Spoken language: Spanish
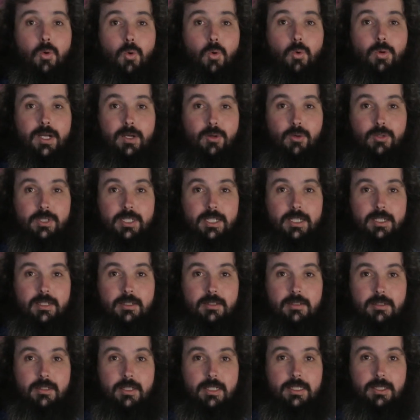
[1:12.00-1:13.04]
Una cosa
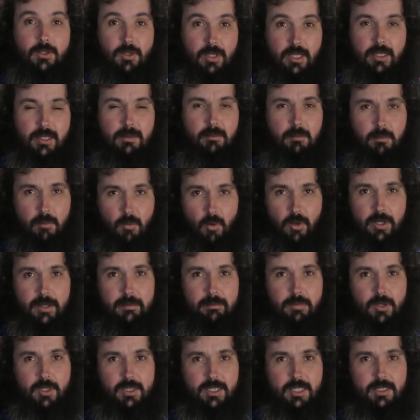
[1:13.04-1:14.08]
que tengo que decir muy
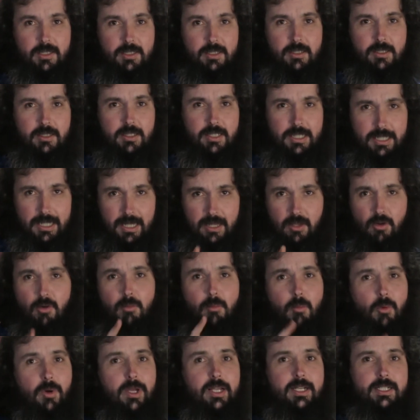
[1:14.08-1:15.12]
importante, y lo digo
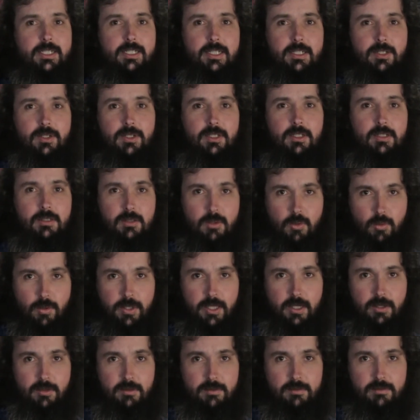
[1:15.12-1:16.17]
muy en serio, ¿eh?
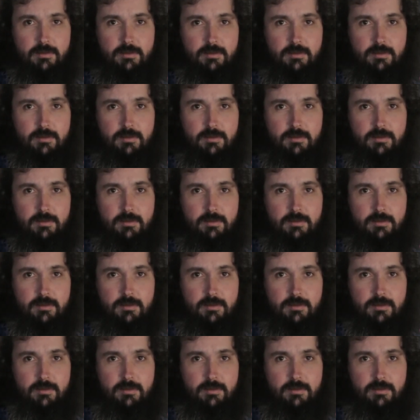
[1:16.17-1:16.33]
Cuidado.